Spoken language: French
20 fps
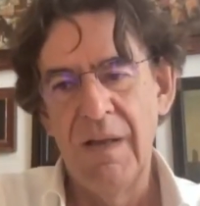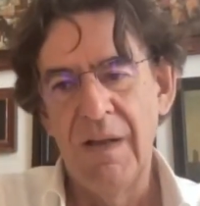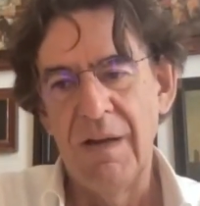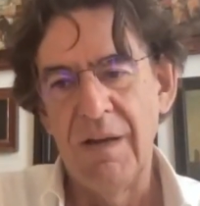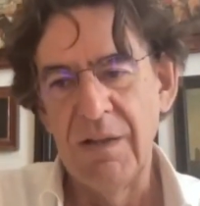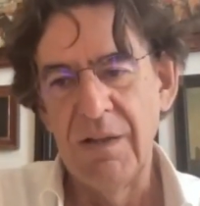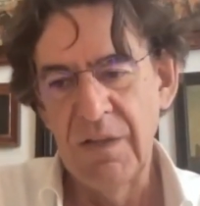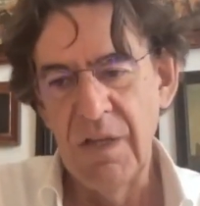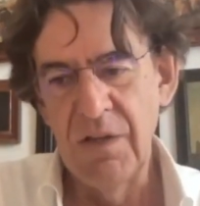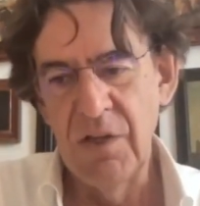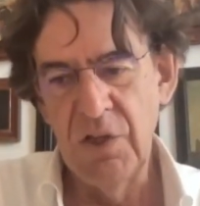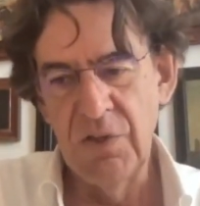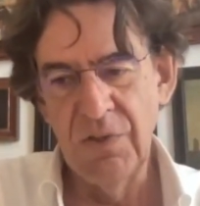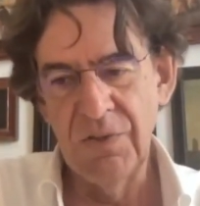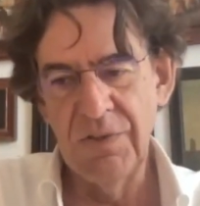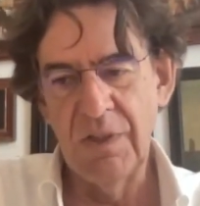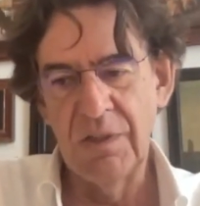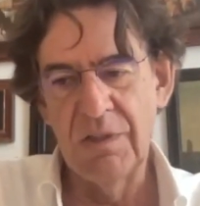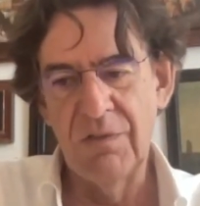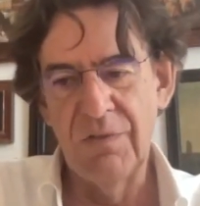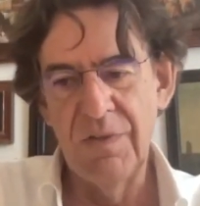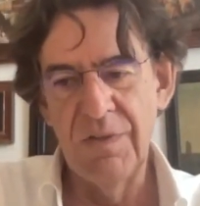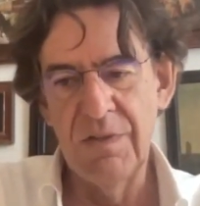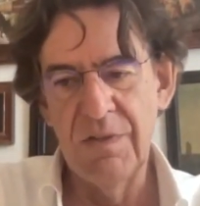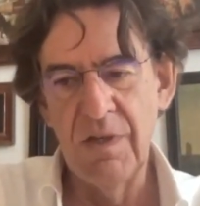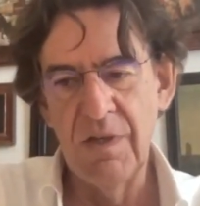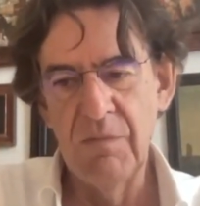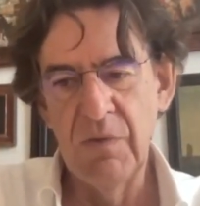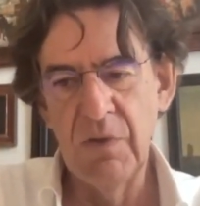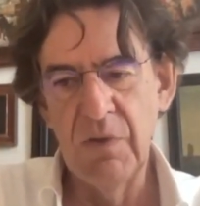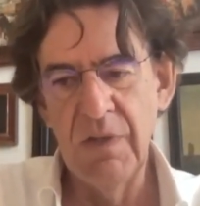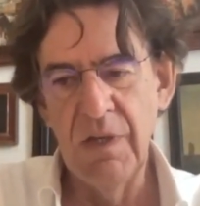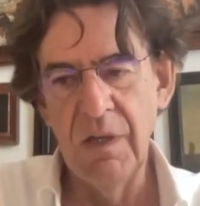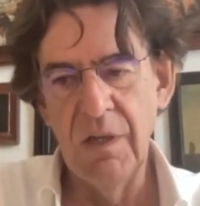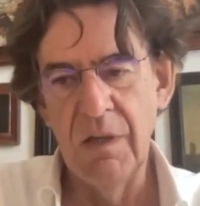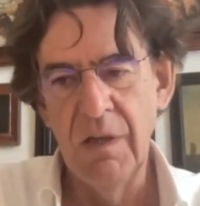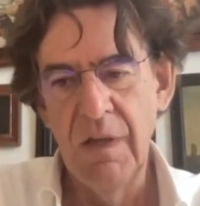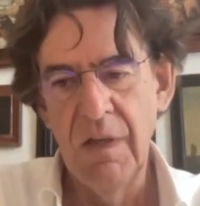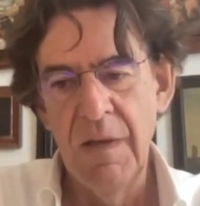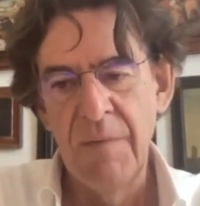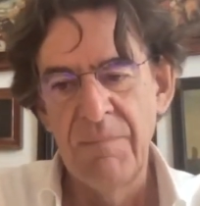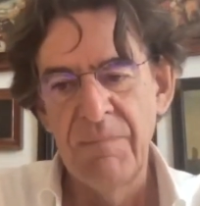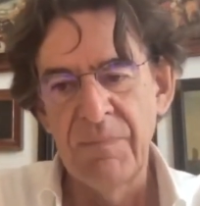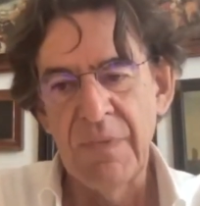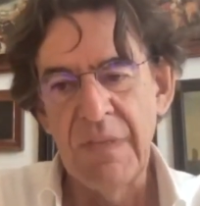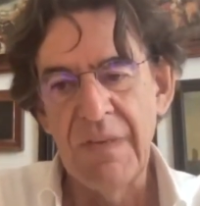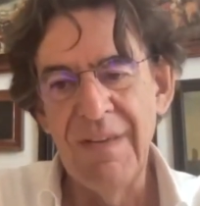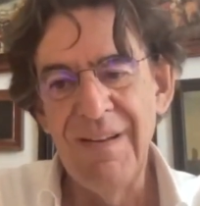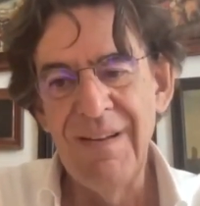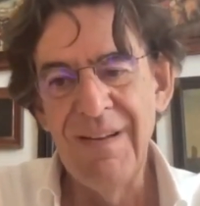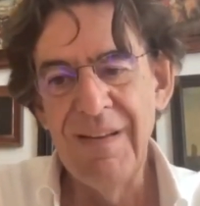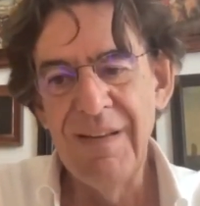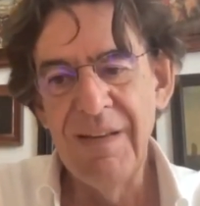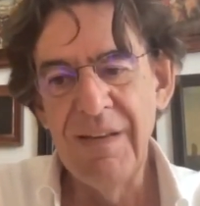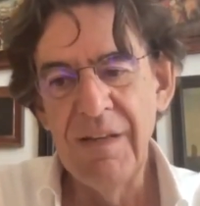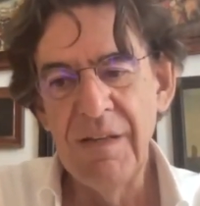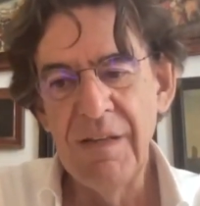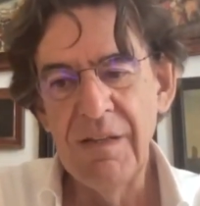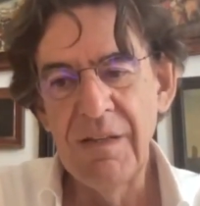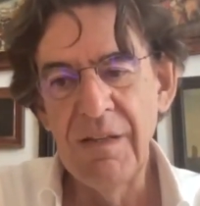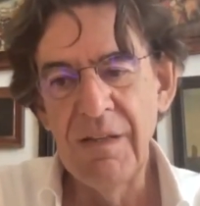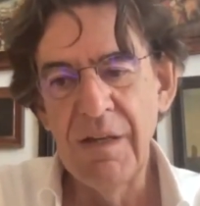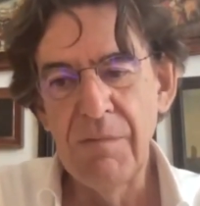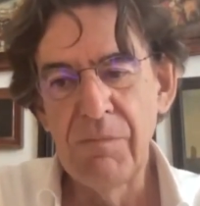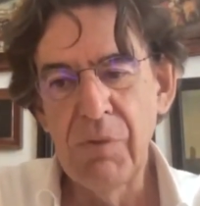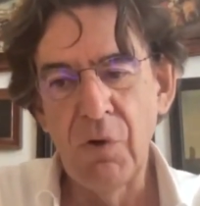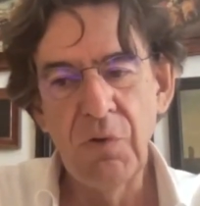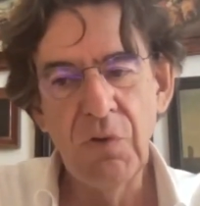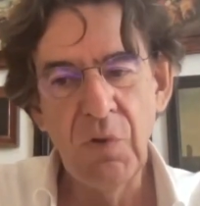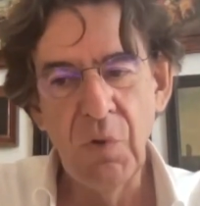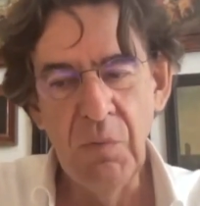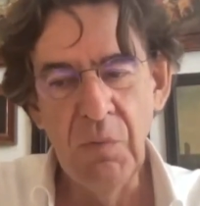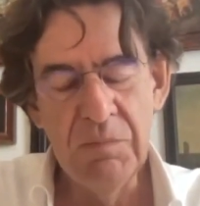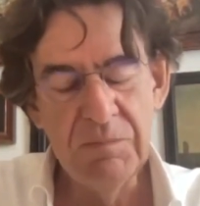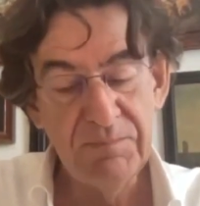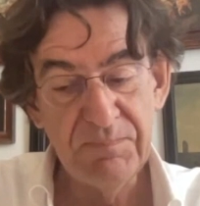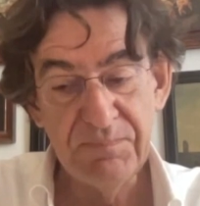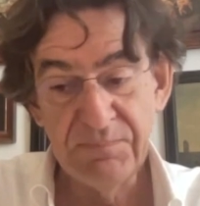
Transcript: l'intelligence artificielle moderne. Il est, il est breton,